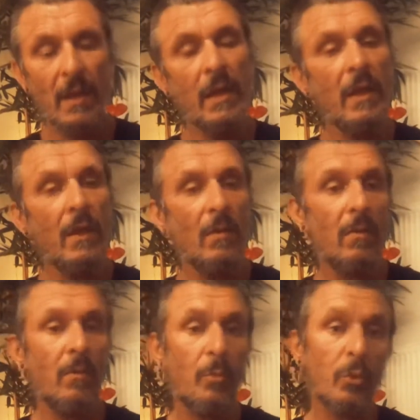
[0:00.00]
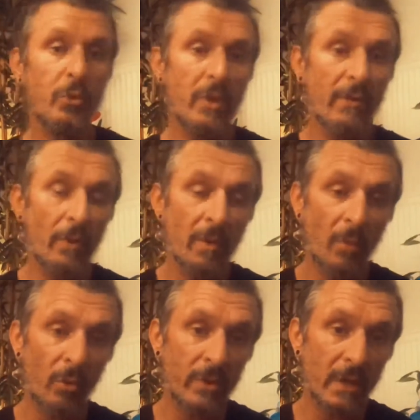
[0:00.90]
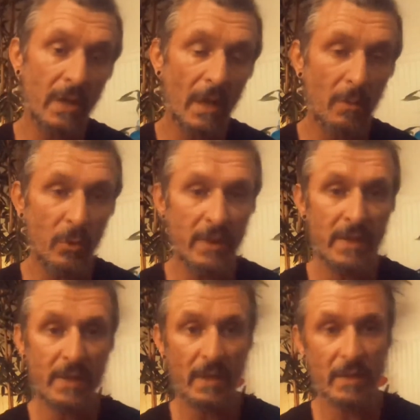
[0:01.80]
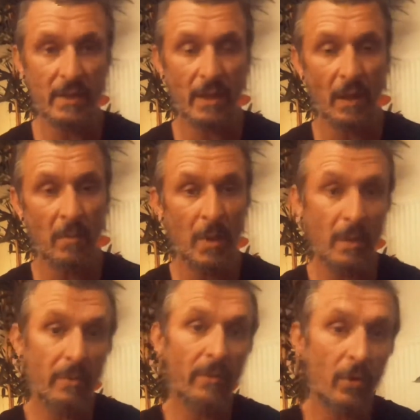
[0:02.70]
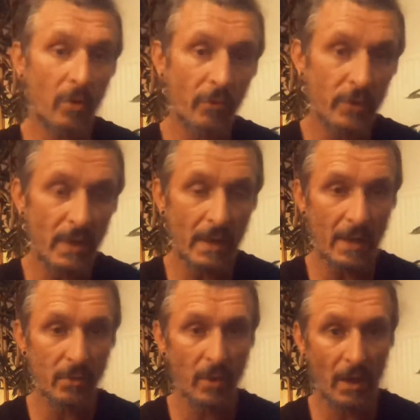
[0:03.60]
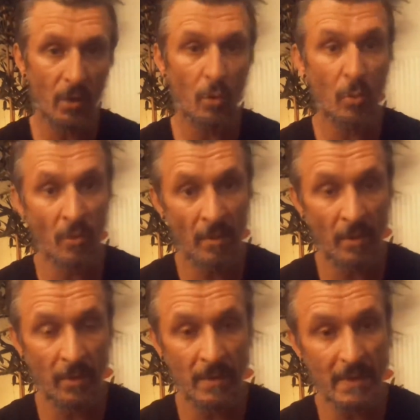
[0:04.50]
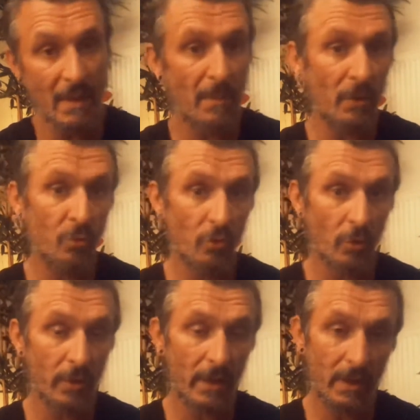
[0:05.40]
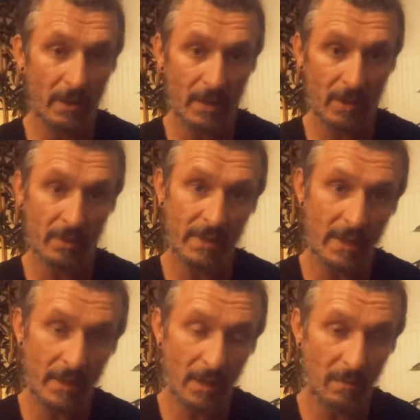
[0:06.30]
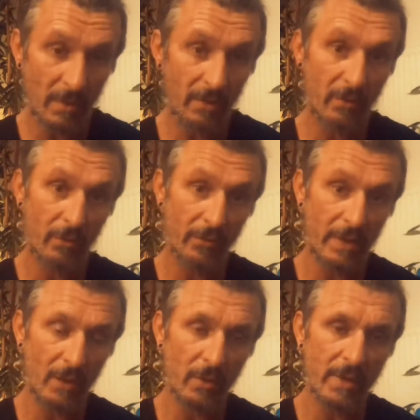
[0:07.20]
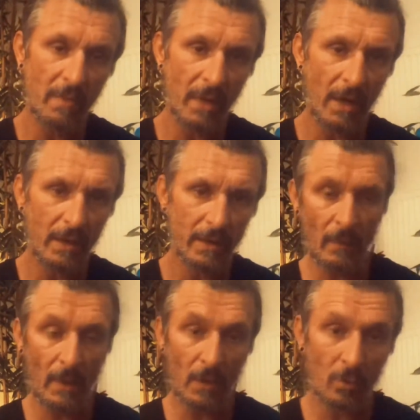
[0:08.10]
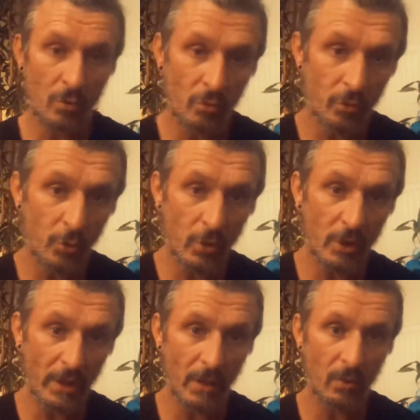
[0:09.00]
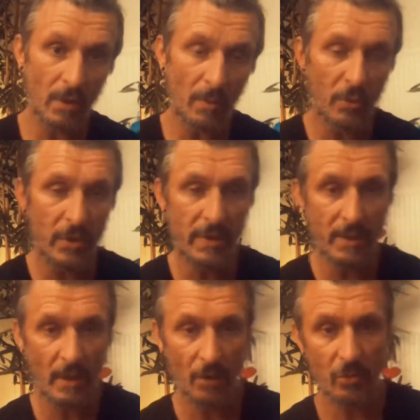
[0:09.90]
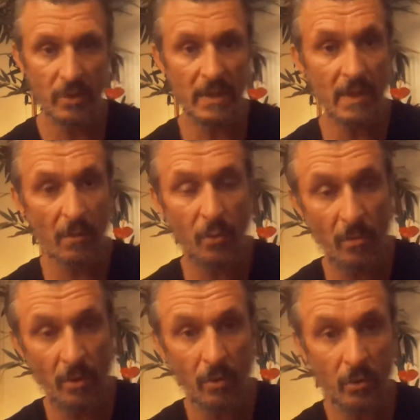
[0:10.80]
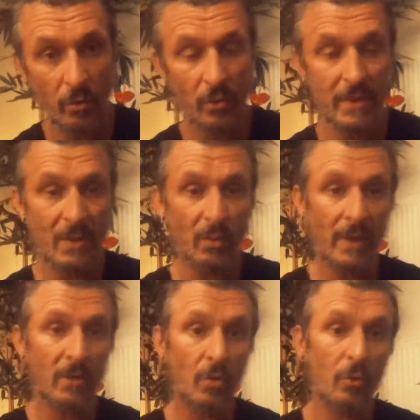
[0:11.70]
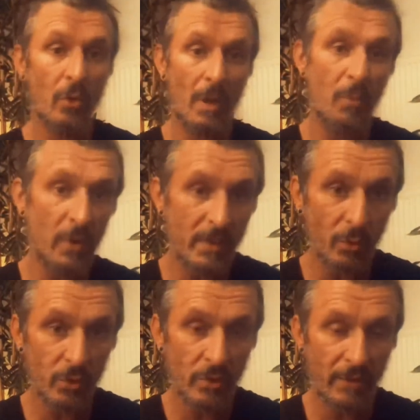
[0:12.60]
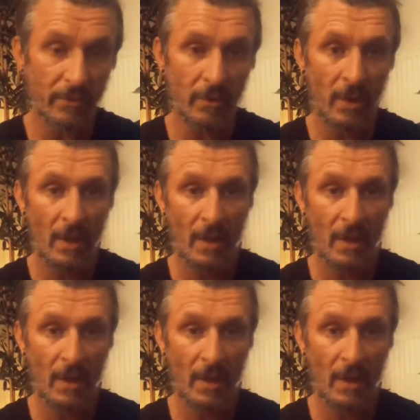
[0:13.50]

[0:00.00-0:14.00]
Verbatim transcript: et euh, pour se défendre, on dit qu'il y a la police, etc. Mais encore faut-il qu'elle soit là au bon moment, ce qui n'est pas toujours le cas. Et quand c'est le cas, ben, on va dire que c'est le miracle. Attention, je n'ai rien contre la police. Je dis simplement que si on attend que la police pour se défendre,